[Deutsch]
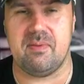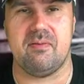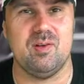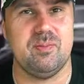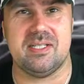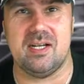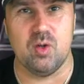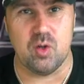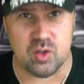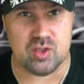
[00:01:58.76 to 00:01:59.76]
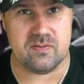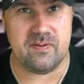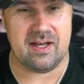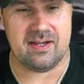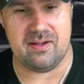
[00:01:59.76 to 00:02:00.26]
wenn du mit deinem
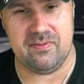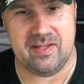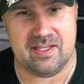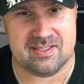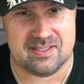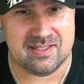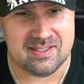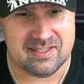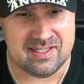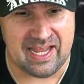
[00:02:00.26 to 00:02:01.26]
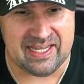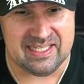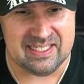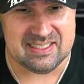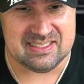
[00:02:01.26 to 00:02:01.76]
Luxuswagen da fährst?
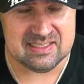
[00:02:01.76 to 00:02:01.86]
Nein!